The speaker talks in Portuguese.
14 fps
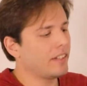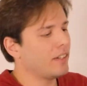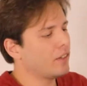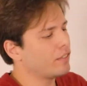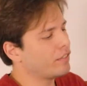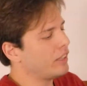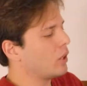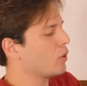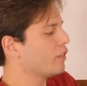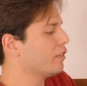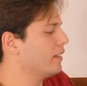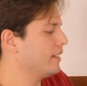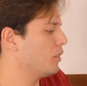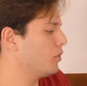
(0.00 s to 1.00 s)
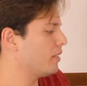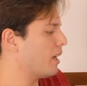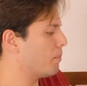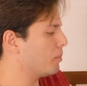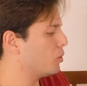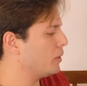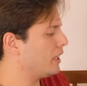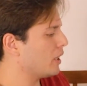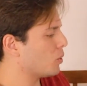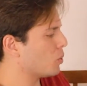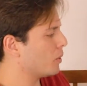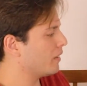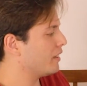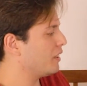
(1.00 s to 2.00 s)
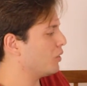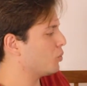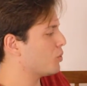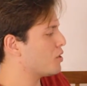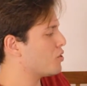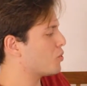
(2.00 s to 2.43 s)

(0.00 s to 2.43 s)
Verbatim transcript: eu vou ler com vocês o Sapo Tunico e sua